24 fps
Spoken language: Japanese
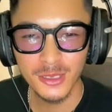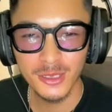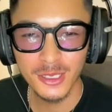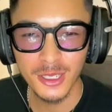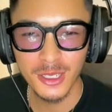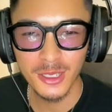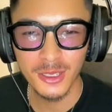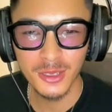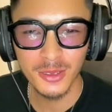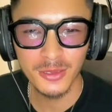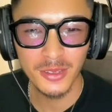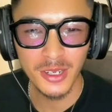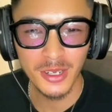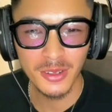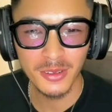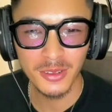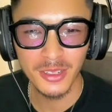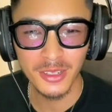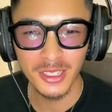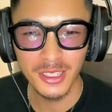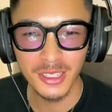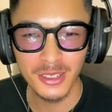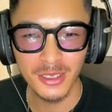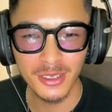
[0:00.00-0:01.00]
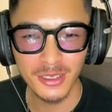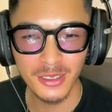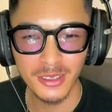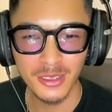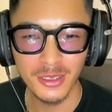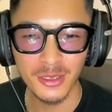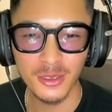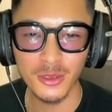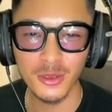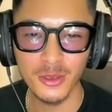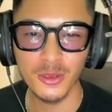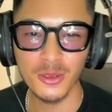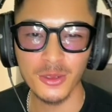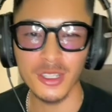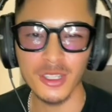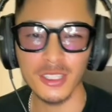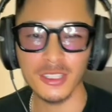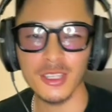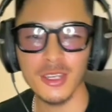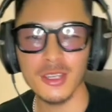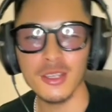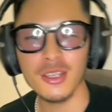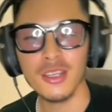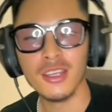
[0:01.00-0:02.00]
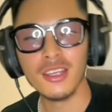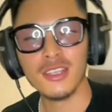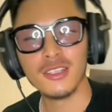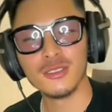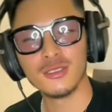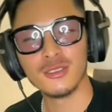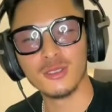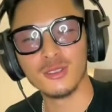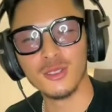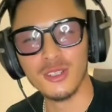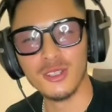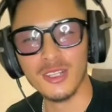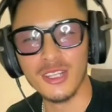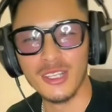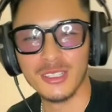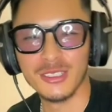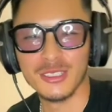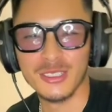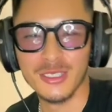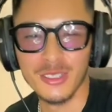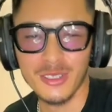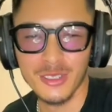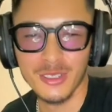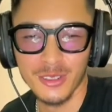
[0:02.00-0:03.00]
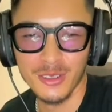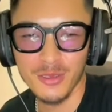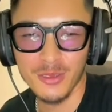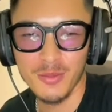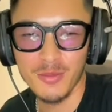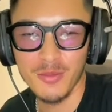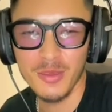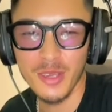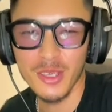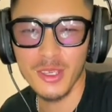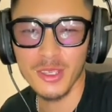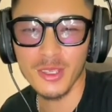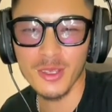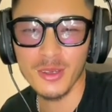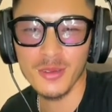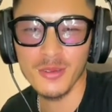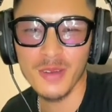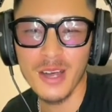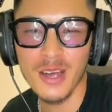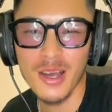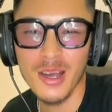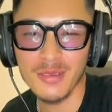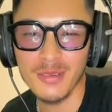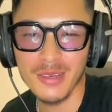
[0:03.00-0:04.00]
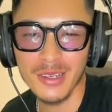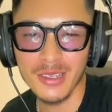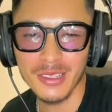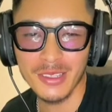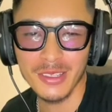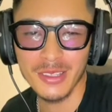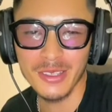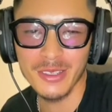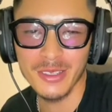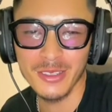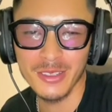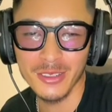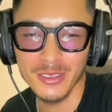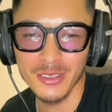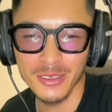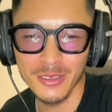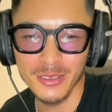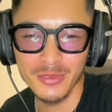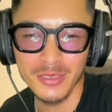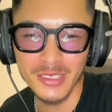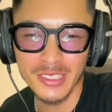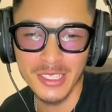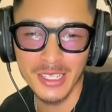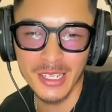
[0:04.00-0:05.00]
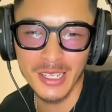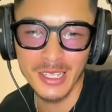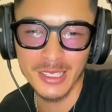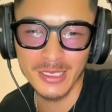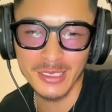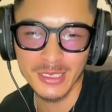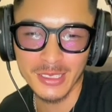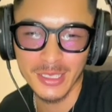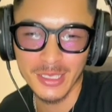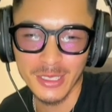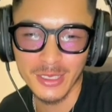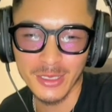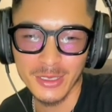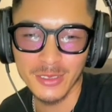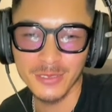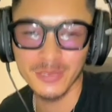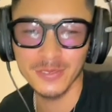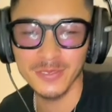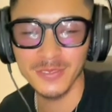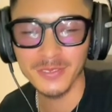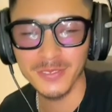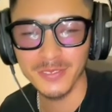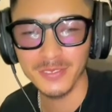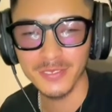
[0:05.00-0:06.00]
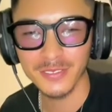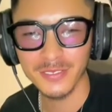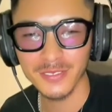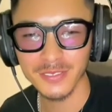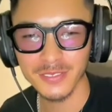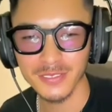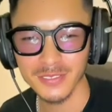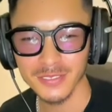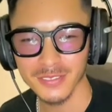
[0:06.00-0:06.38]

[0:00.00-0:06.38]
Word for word: 大阪のバーバーでは着るとこあったそうなんですよビートバーバーっていう店なんですけど、い